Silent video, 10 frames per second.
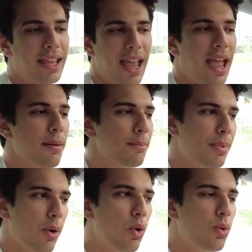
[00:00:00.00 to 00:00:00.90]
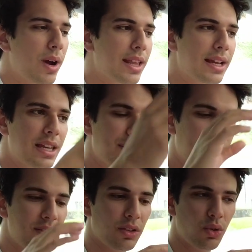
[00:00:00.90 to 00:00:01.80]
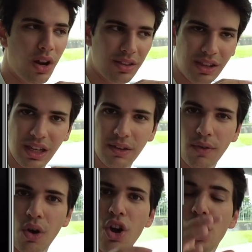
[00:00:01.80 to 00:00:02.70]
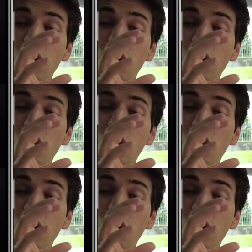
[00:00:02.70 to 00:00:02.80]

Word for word: camp o quella del climatizzatore attivo,